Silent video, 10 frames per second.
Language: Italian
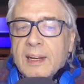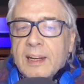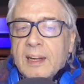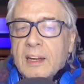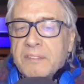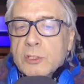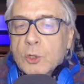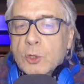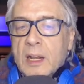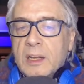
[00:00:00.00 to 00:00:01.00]
e alle fasce
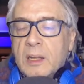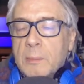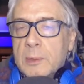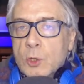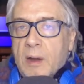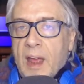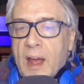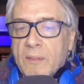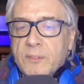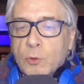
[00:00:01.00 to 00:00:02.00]
orarie di maggiore
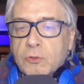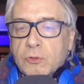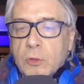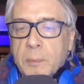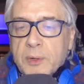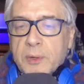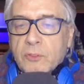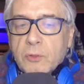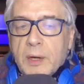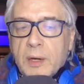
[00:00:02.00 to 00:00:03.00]
afflusso di
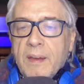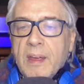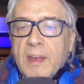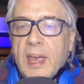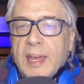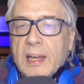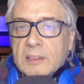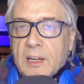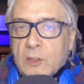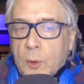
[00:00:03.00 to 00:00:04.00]
persone e al
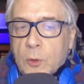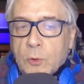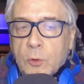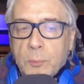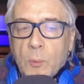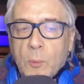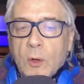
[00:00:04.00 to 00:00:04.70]
trasporto pubblico.